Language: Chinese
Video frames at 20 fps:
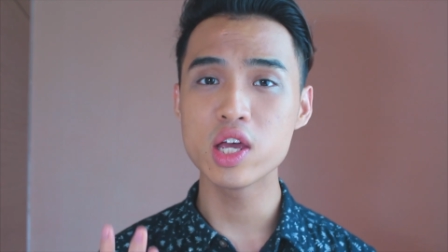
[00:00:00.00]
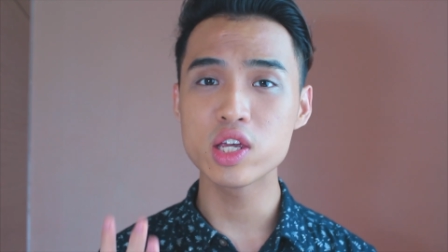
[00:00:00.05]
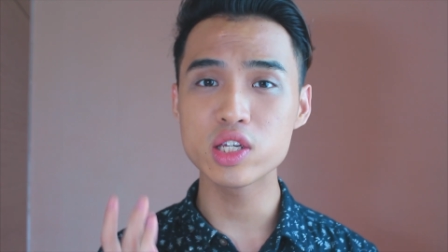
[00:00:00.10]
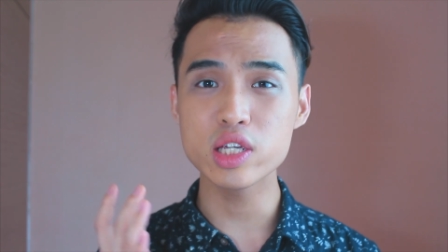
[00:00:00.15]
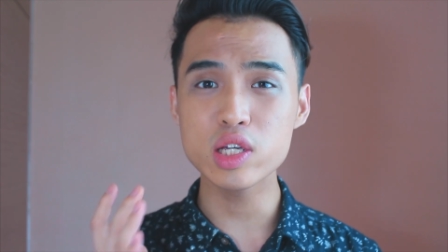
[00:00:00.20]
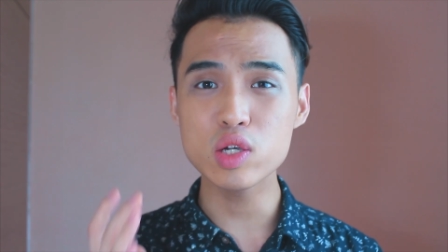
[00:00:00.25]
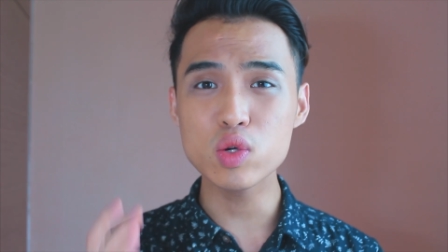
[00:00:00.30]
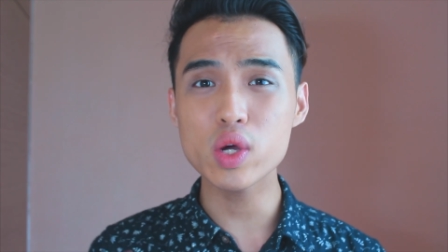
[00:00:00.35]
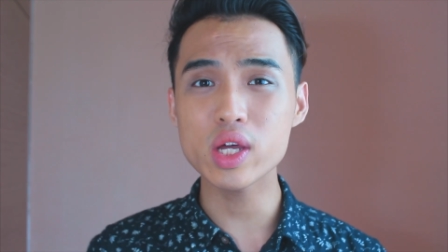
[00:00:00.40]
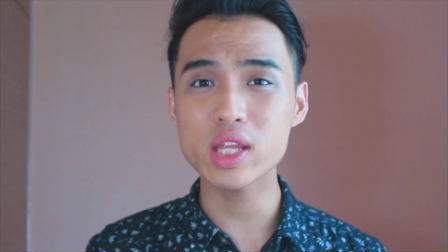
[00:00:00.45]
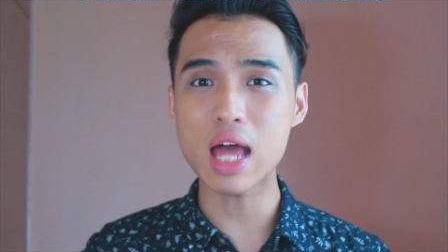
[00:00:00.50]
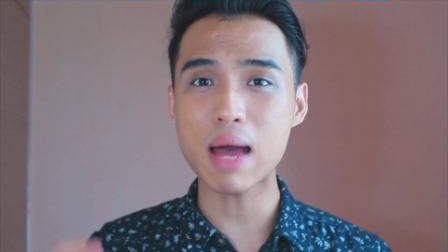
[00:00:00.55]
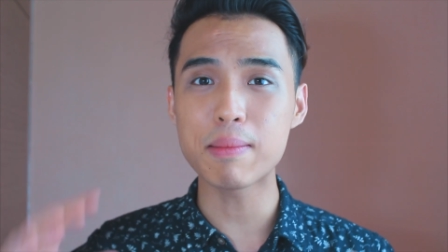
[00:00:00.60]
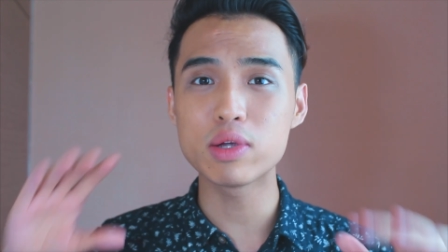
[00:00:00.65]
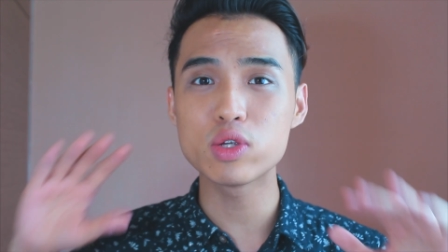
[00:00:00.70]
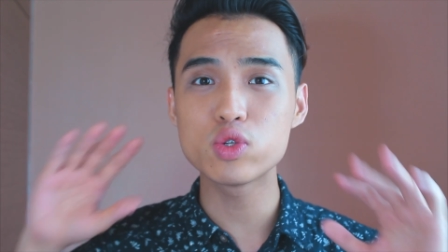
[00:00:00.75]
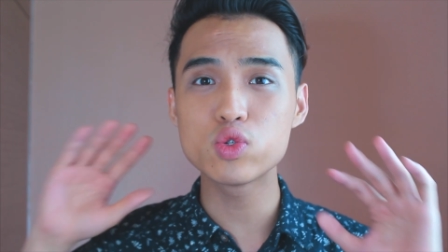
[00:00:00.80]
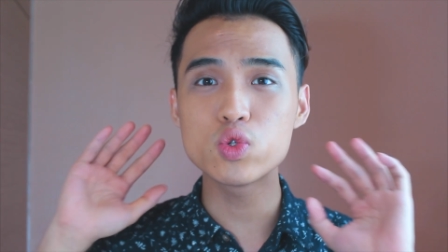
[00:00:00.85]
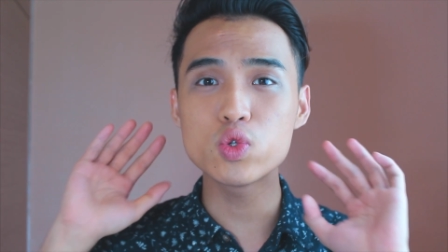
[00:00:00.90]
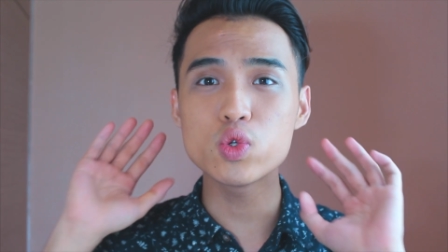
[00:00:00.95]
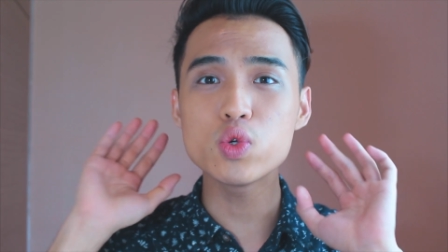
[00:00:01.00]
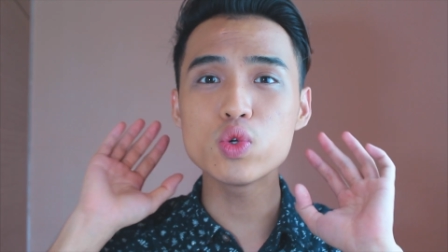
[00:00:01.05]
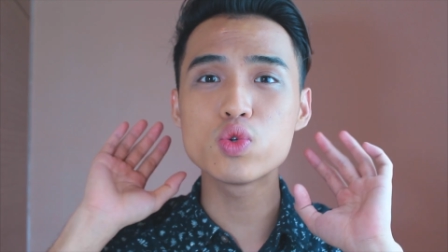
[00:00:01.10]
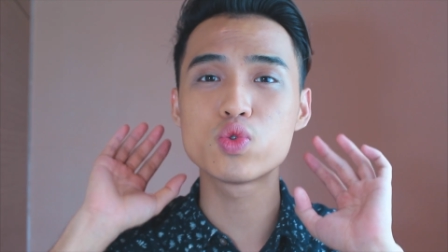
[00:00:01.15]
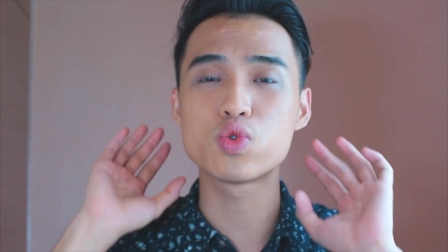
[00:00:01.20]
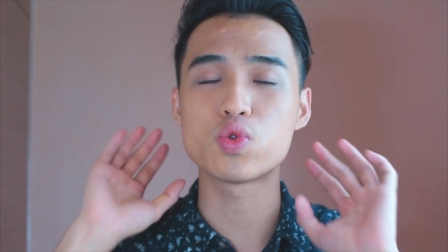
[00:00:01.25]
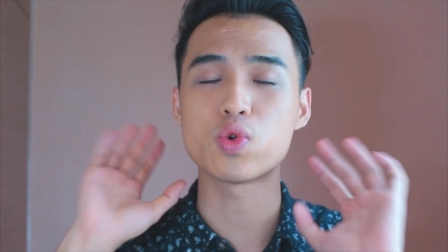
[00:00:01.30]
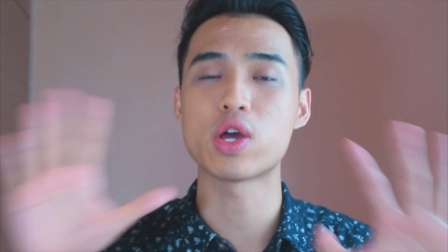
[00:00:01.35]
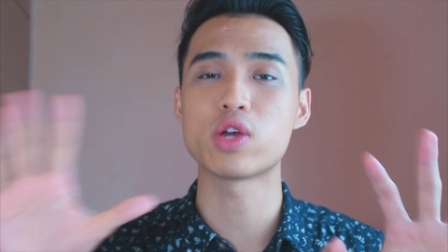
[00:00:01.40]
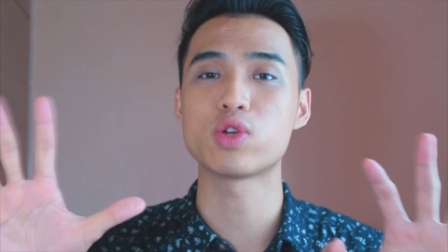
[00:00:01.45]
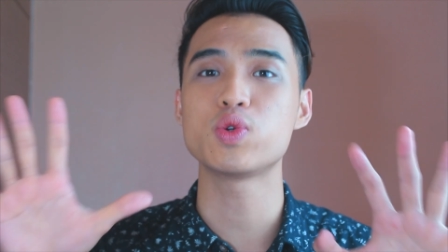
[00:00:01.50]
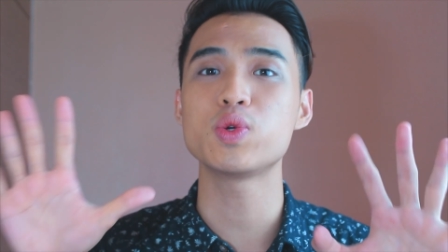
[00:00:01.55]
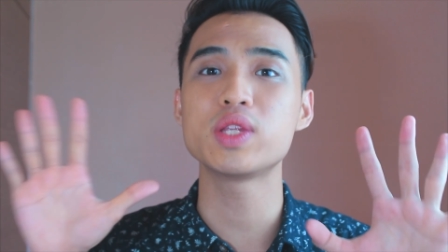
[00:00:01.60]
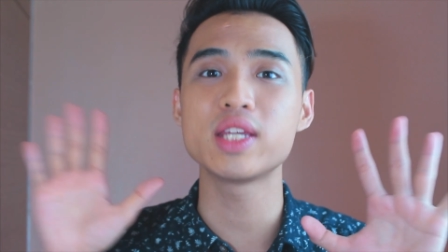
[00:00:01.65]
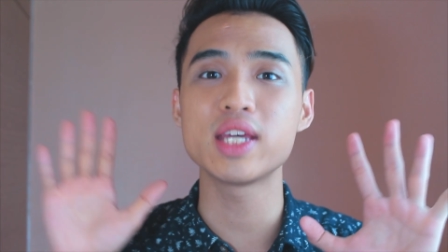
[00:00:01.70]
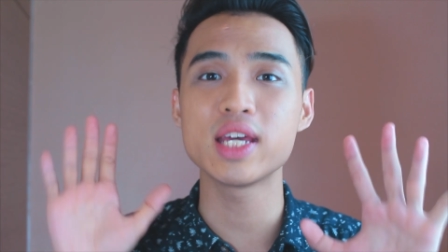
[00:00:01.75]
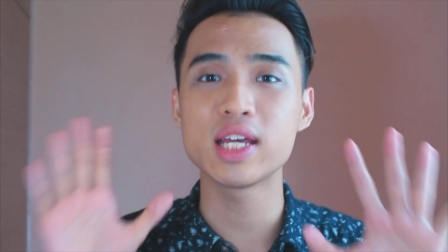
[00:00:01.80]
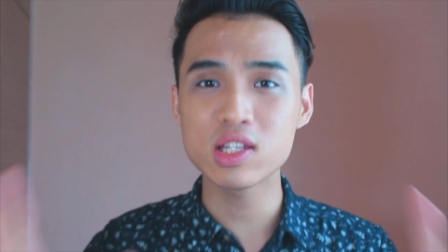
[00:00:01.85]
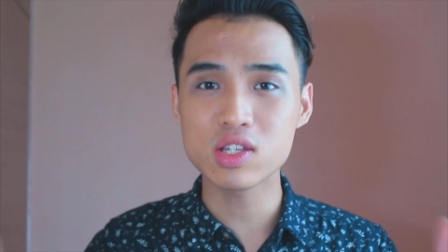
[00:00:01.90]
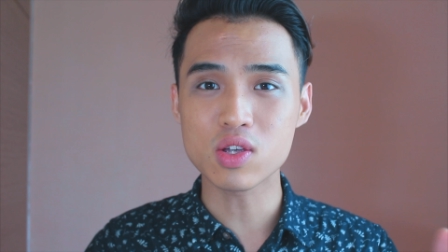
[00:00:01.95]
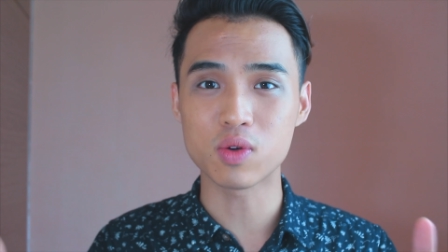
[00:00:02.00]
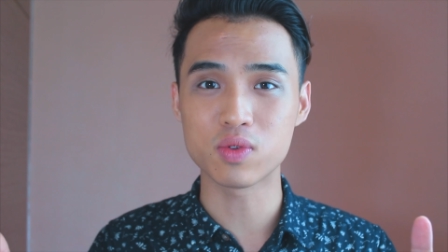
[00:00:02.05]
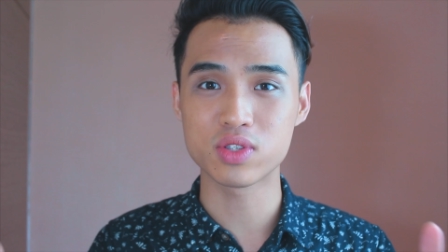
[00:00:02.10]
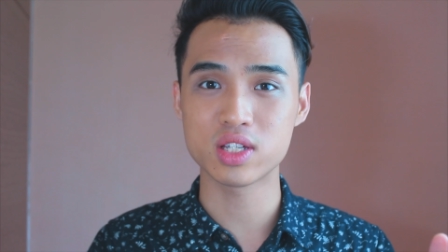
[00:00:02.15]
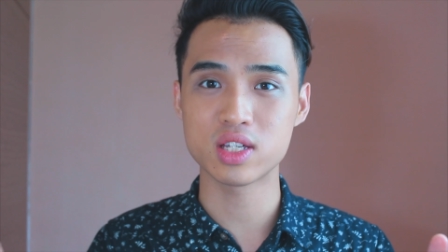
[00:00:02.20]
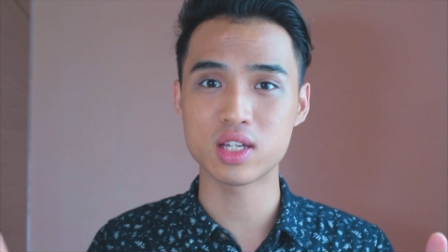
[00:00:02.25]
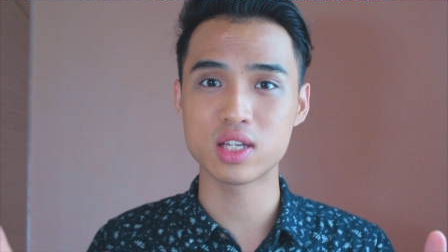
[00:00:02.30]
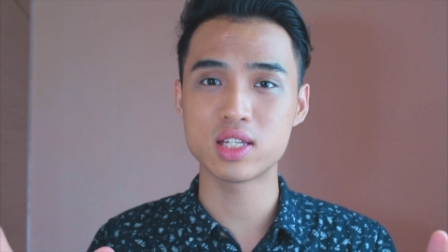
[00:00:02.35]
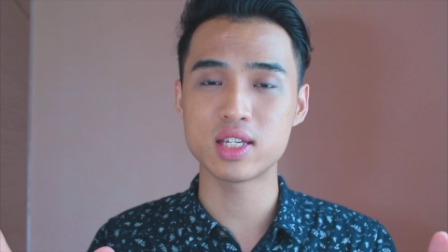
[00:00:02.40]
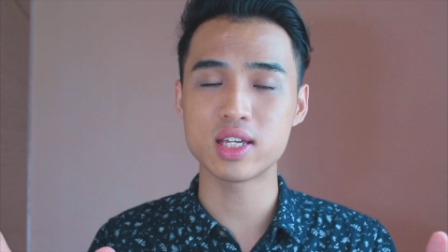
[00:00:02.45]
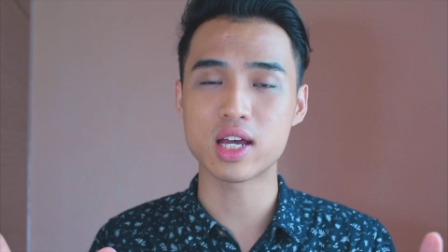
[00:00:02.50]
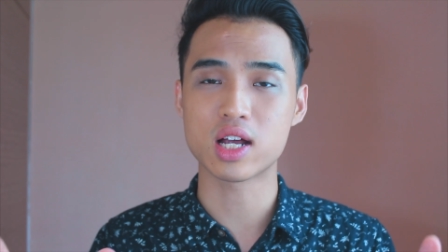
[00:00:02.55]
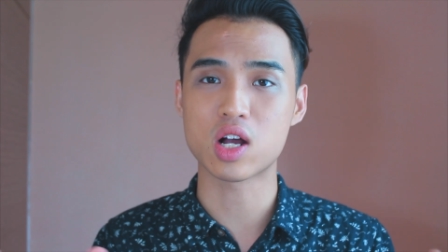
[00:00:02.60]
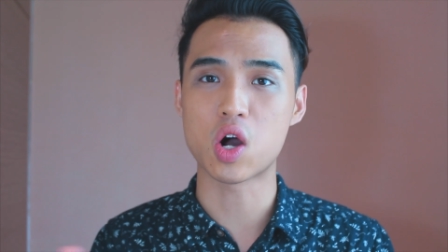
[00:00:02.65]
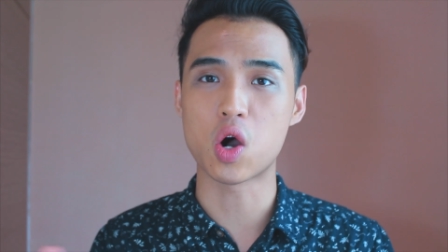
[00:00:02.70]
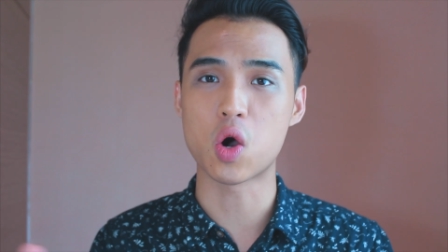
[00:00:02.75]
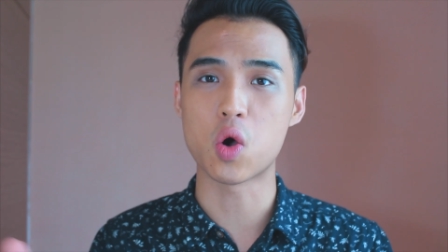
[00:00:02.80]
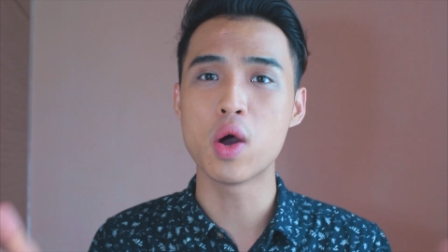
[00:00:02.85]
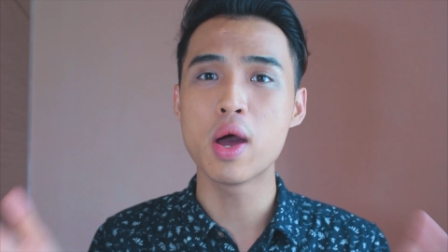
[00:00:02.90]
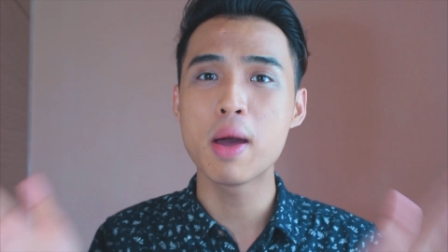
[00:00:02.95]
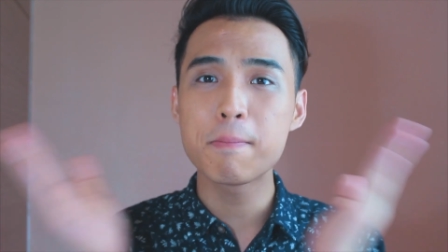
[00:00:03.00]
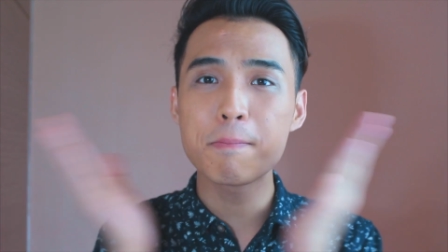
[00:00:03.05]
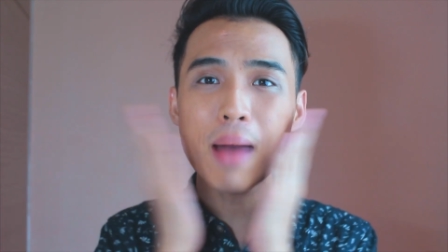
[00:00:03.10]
是因为他们拒绝去听从这些借口，